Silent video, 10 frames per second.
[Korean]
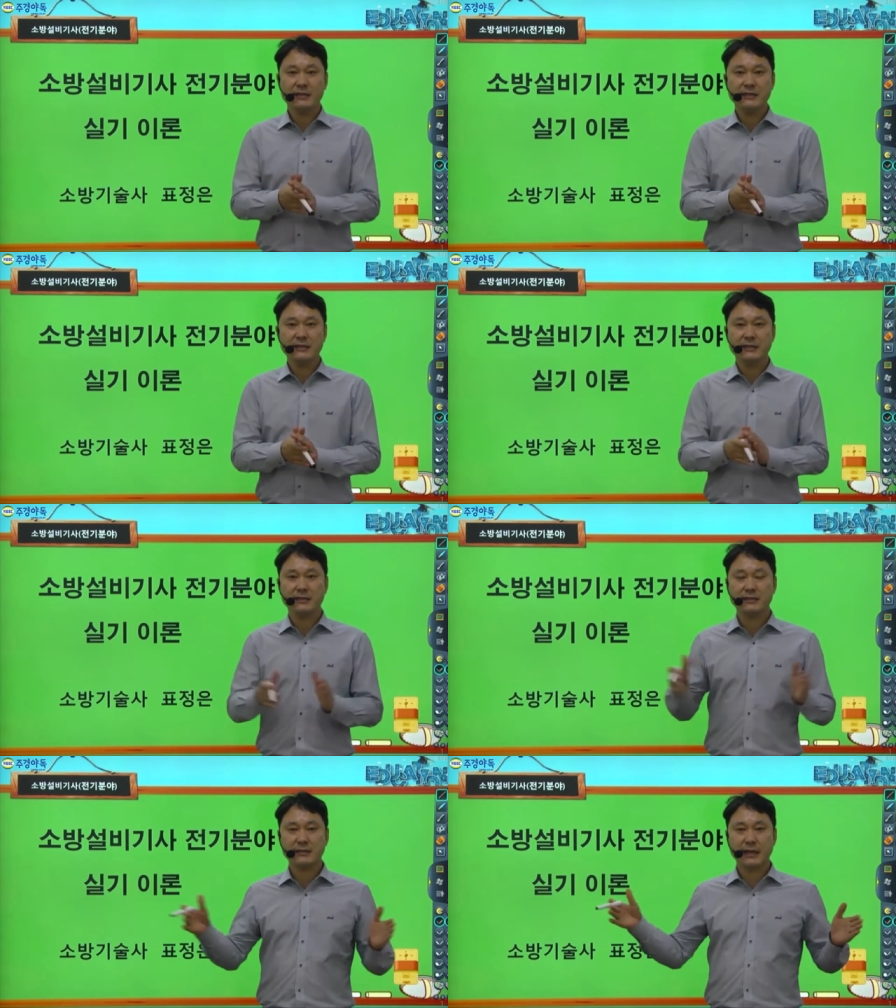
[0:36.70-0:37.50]
그
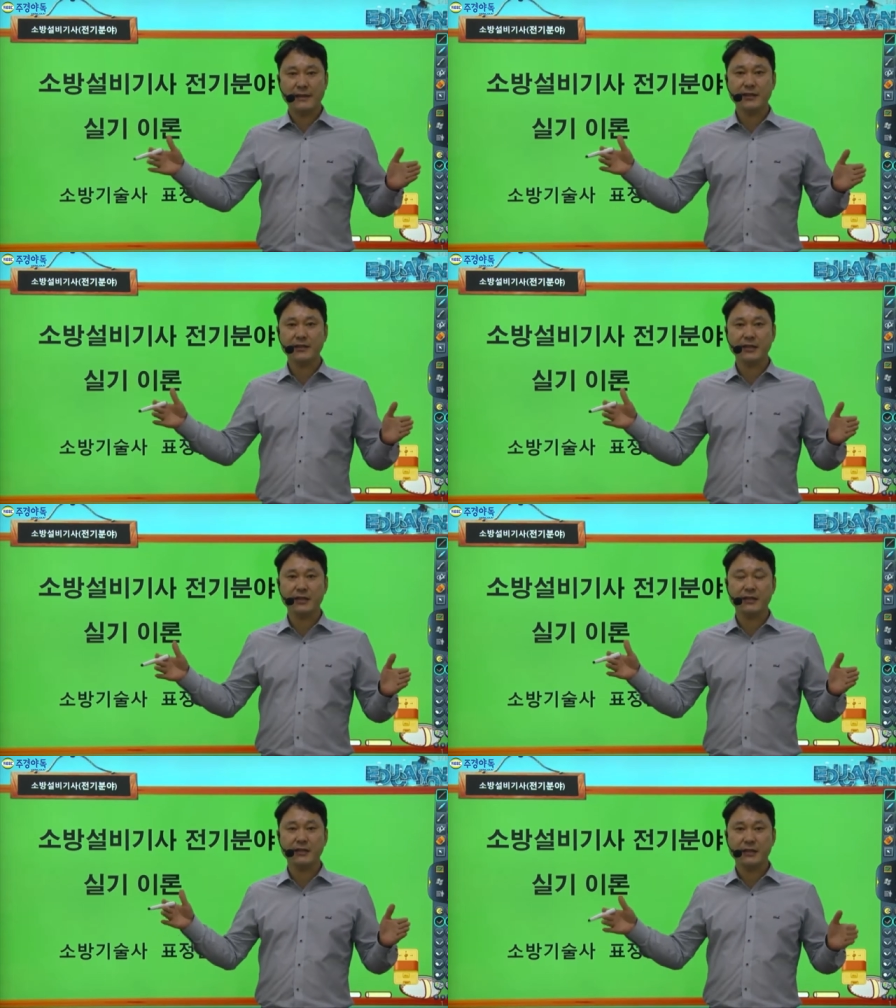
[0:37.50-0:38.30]

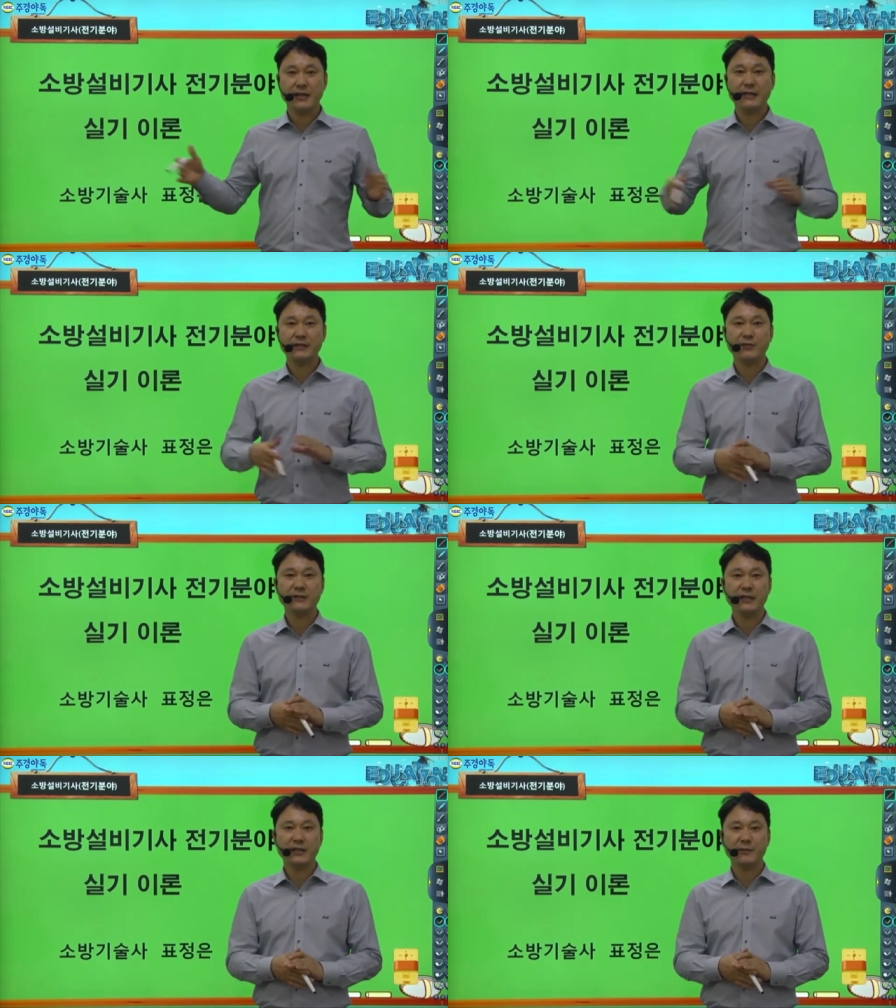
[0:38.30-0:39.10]
간격이 기간이 너무
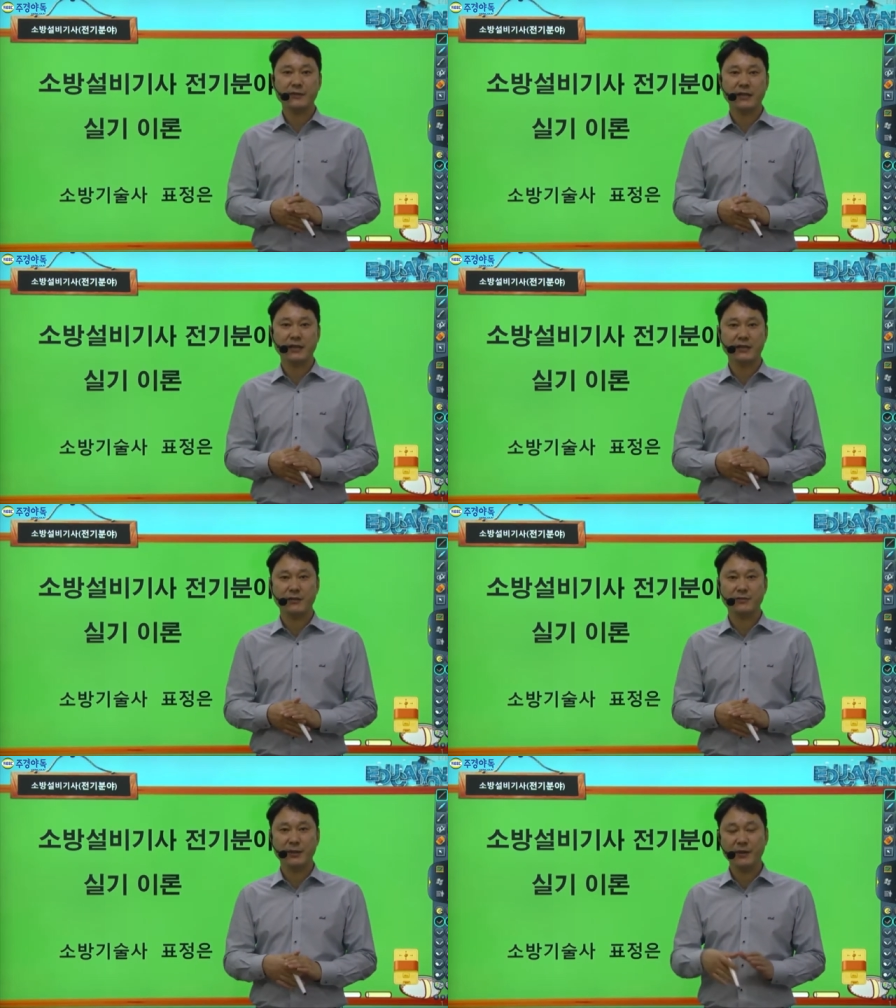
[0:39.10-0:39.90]
짧다 보니까
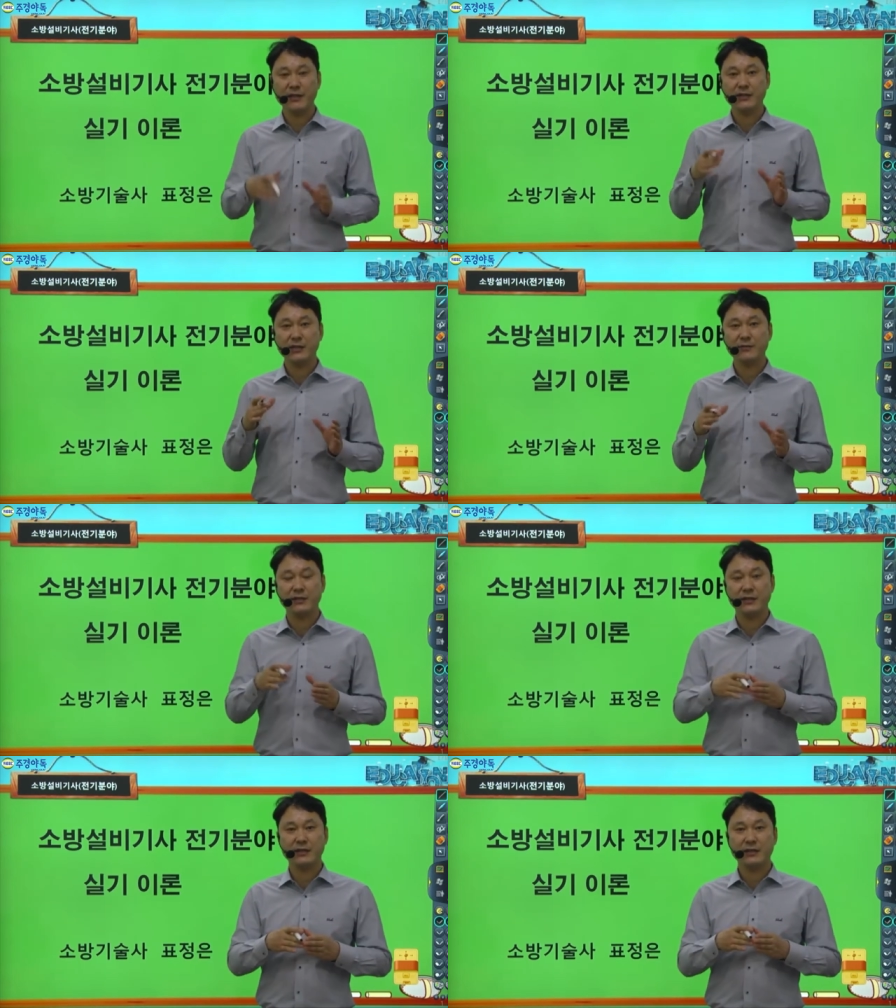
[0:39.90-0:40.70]
여러분들이
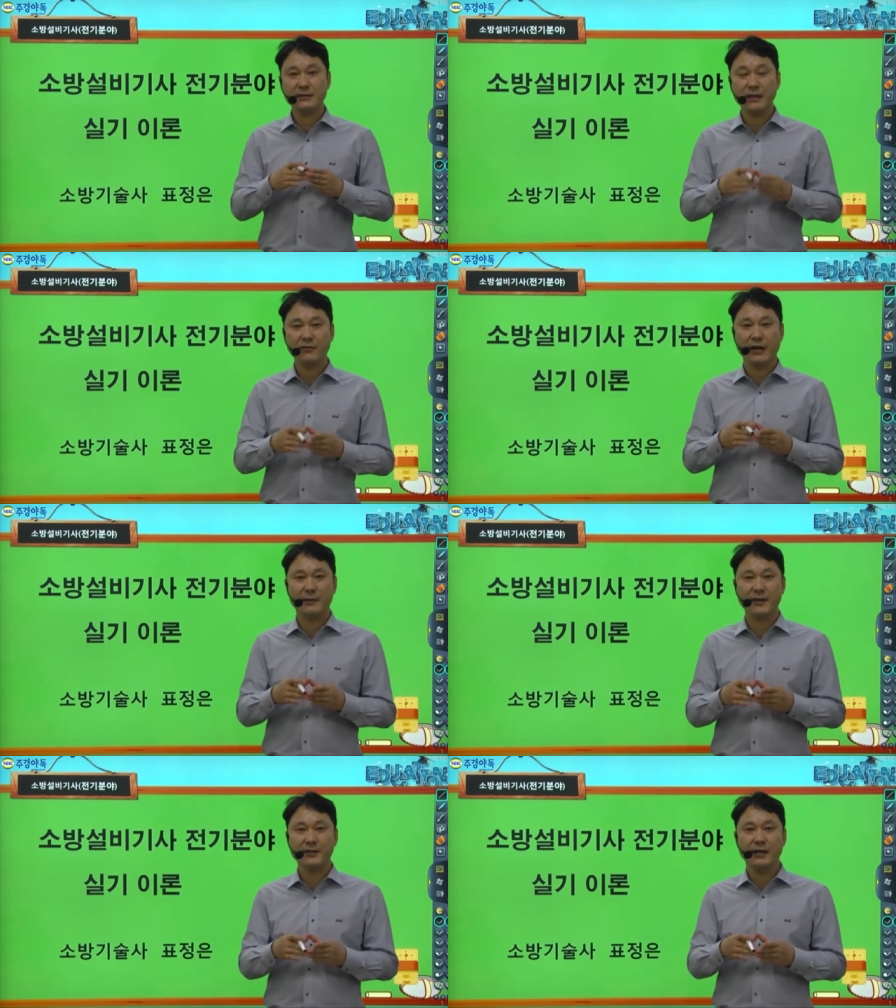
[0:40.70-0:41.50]
필기시험을 끝나고
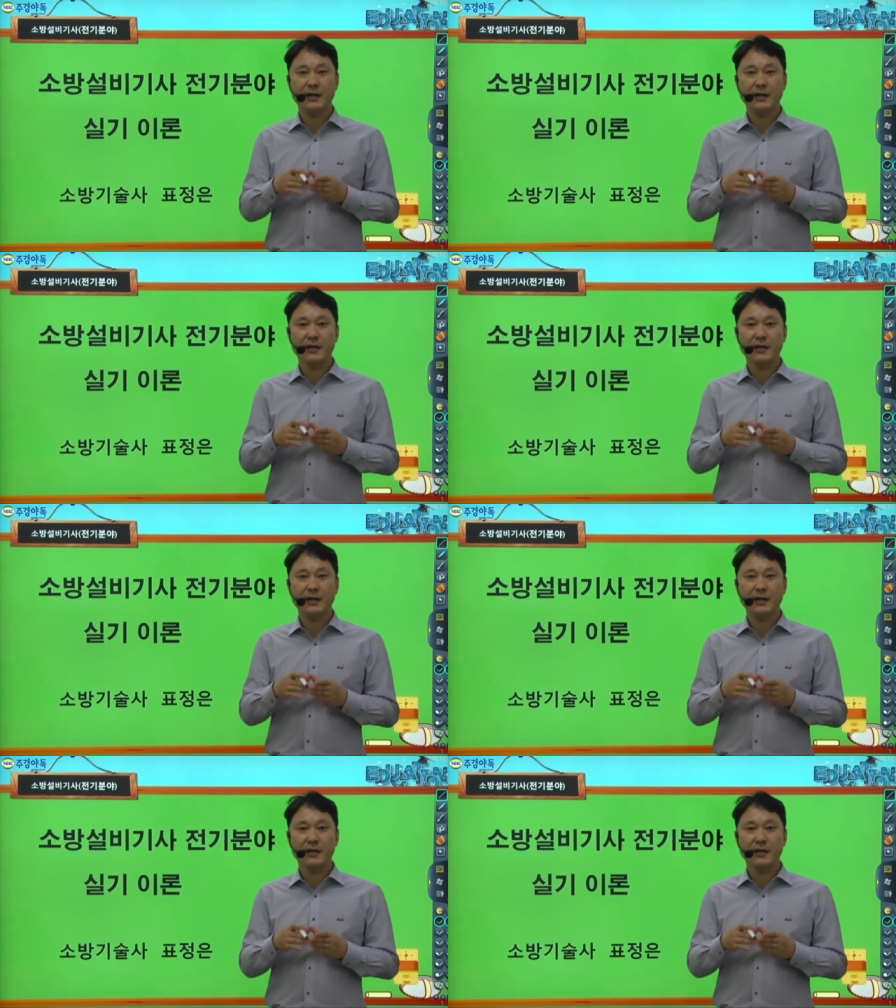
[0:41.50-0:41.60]
나면